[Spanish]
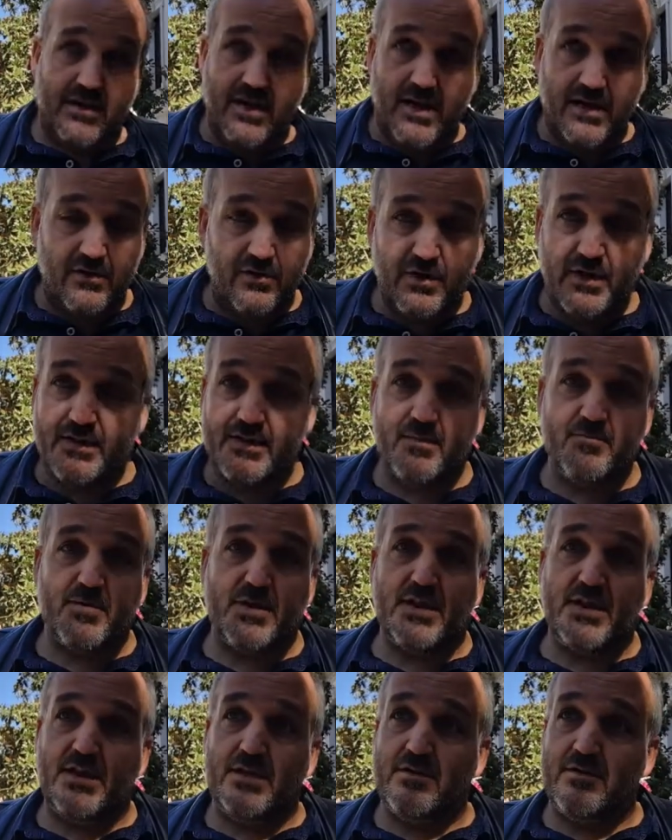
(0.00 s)
es lo que están
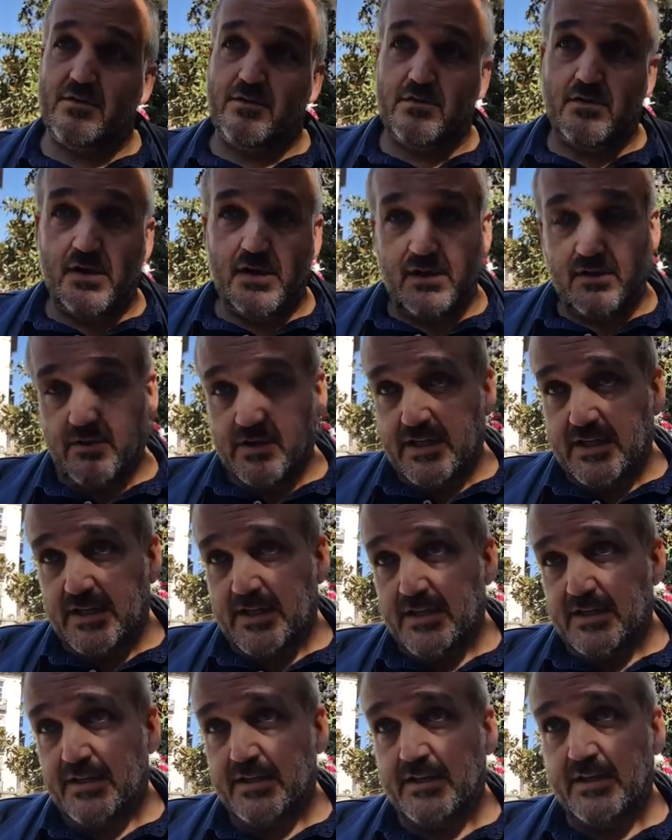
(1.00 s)
pidiendo, es lo
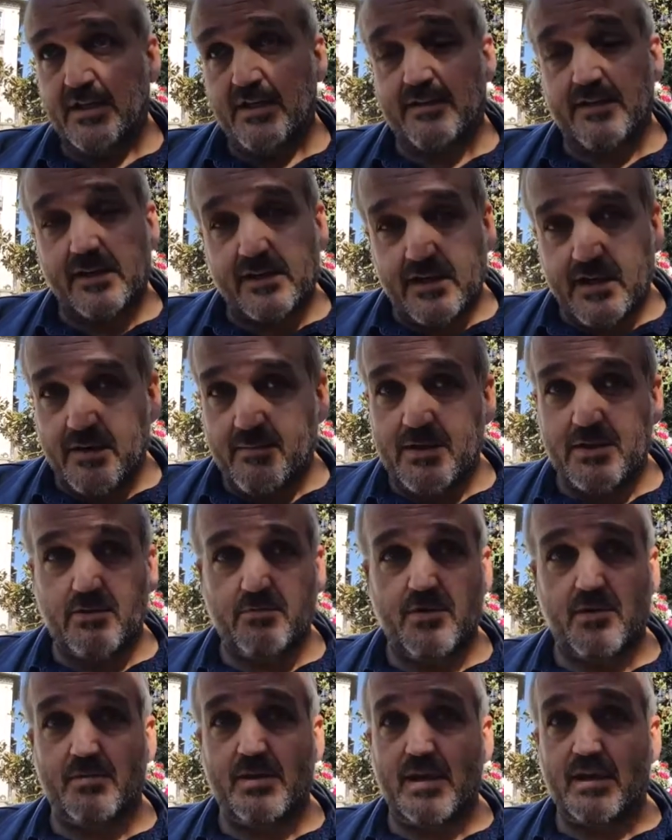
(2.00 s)
que están reclamando
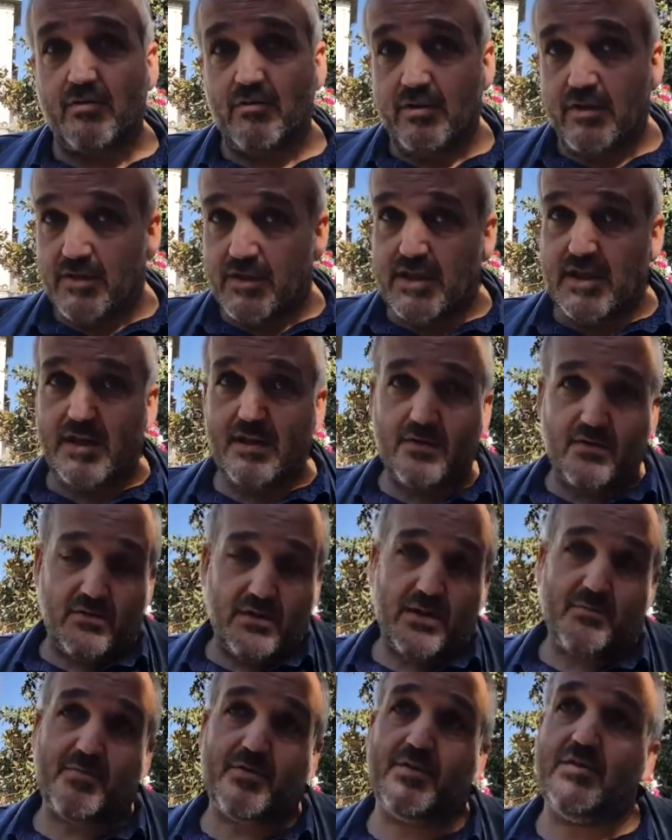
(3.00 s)
por vía judicial
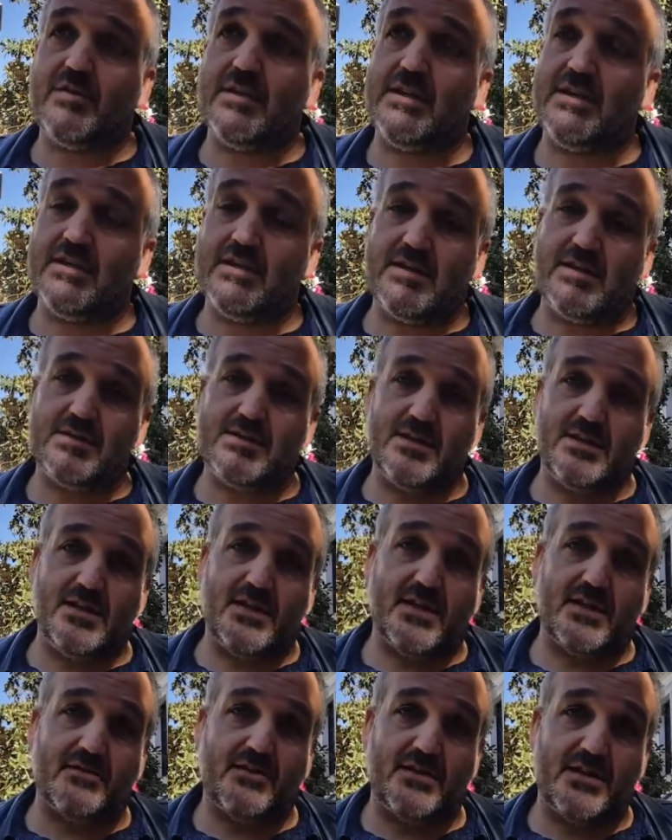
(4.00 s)
con apoyo del
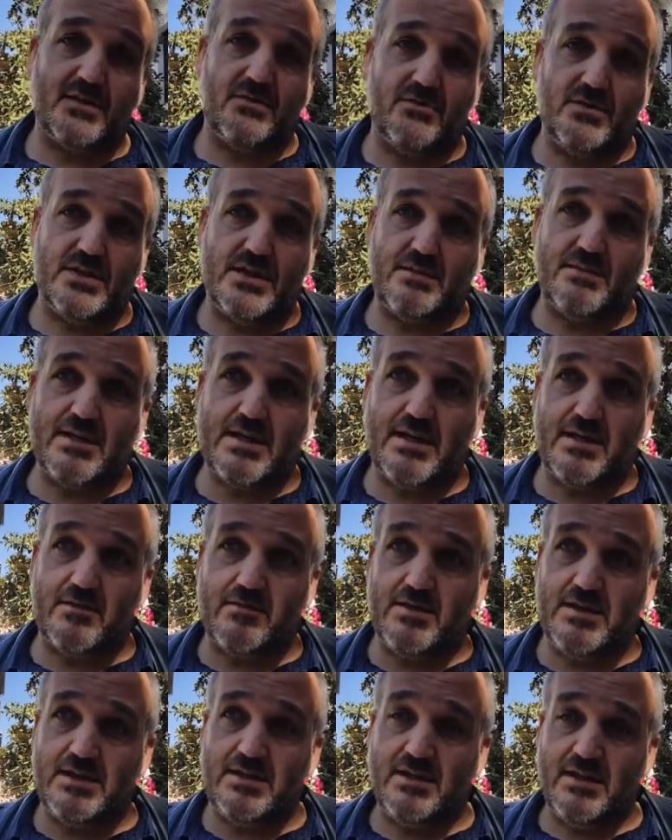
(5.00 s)
Sindicato Andaluz de
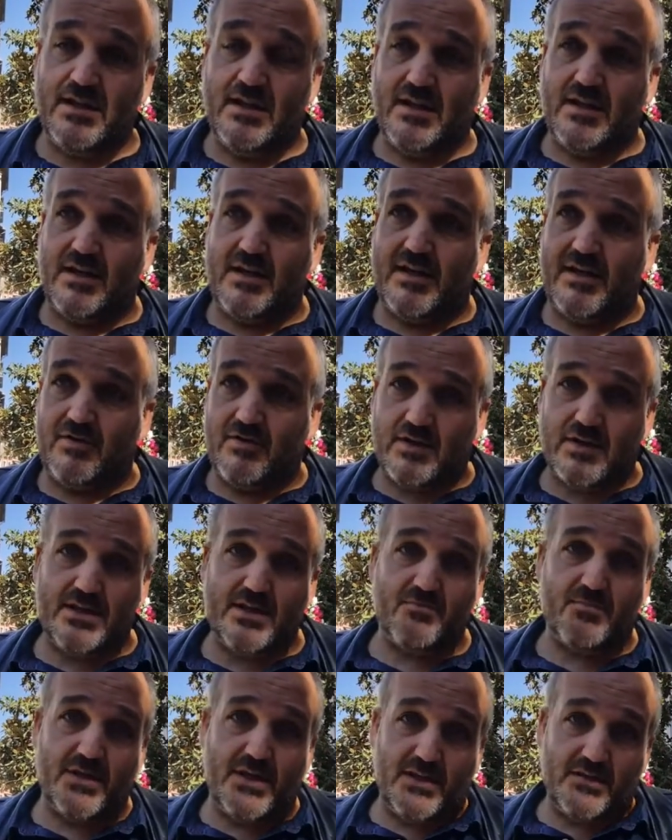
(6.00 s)
Trabajadores, es lo que
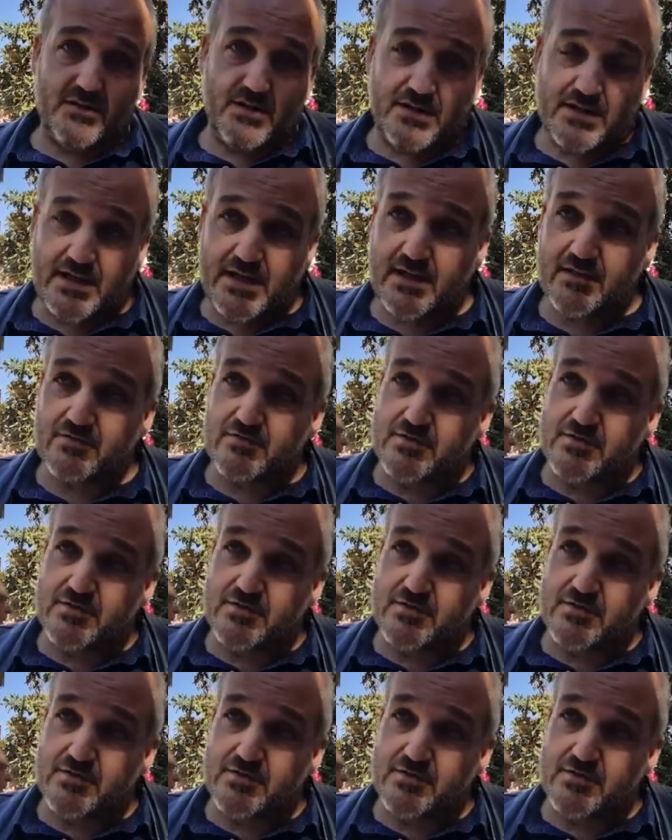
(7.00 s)
están pidiendo ante la